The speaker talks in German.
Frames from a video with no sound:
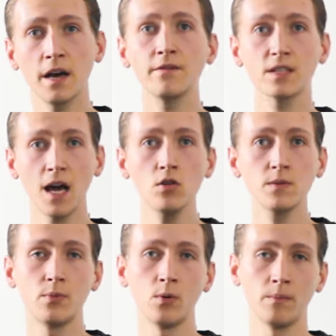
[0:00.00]
ein
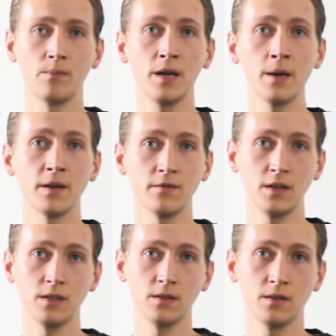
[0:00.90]
Vertrauensproblem
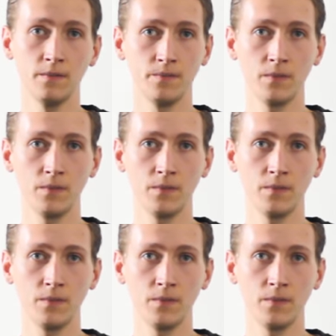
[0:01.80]
entwickelte.